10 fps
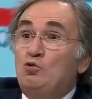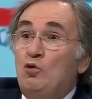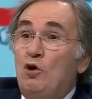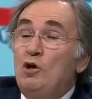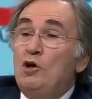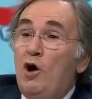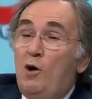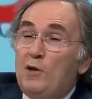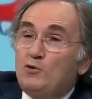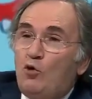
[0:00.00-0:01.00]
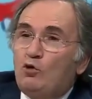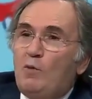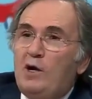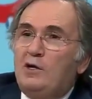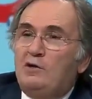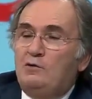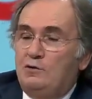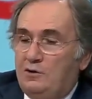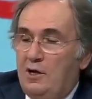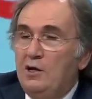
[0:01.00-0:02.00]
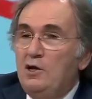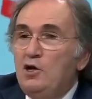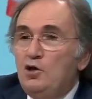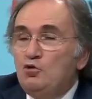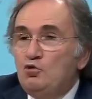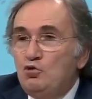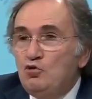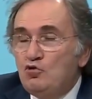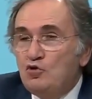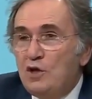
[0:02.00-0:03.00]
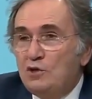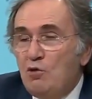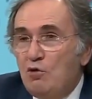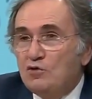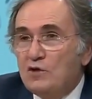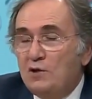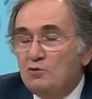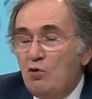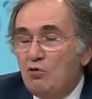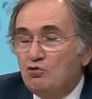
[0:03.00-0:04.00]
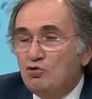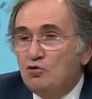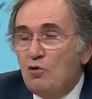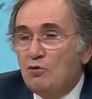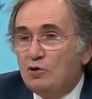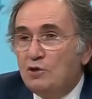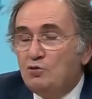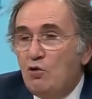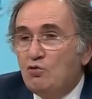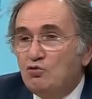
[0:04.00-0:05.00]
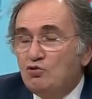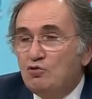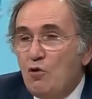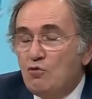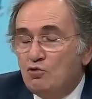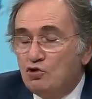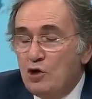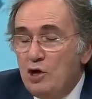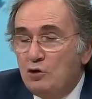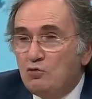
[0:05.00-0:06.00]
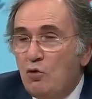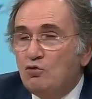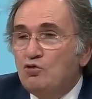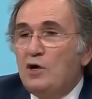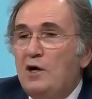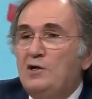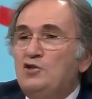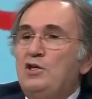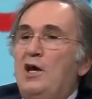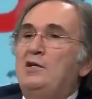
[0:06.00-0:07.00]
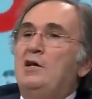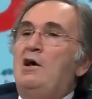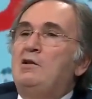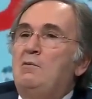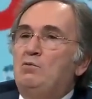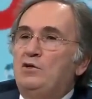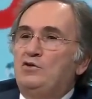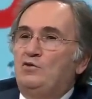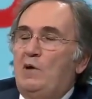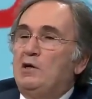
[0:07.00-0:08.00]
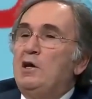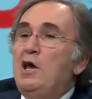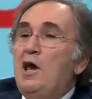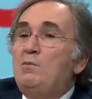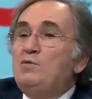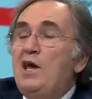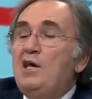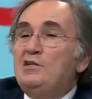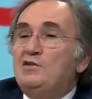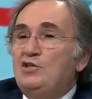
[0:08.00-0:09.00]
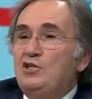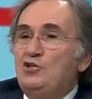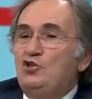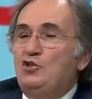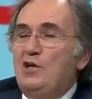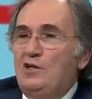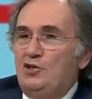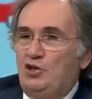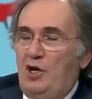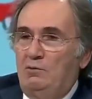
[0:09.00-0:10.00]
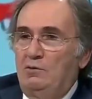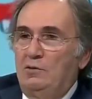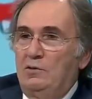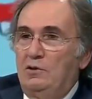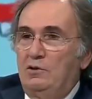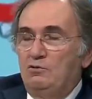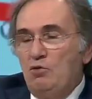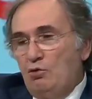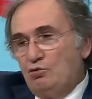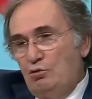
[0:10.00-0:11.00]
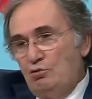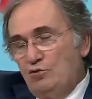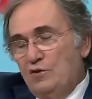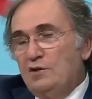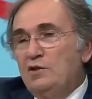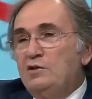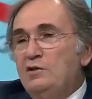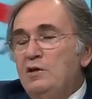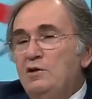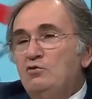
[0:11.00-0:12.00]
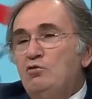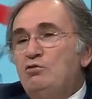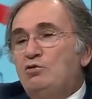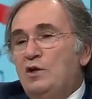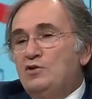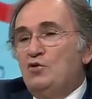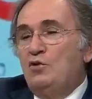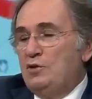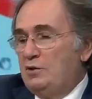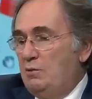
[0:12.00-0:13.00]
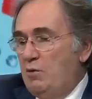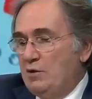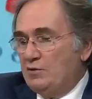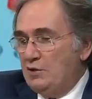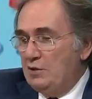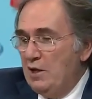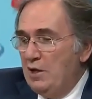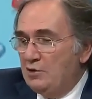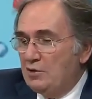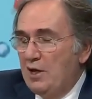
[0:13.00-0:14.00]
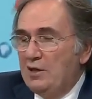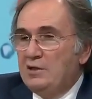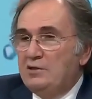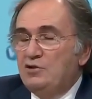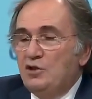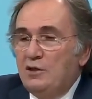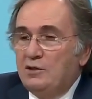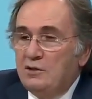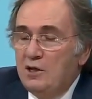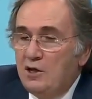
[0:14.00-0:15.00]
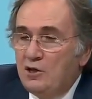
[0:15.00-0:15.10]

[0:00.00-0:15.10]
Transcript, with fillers: duruyor ama normal aralıkta %99.99 9 karaciğer yağlanmanız var. Hem de en az ikinci derece. Doktorunuza gidin ultrasonla da baksın teyit edecektir.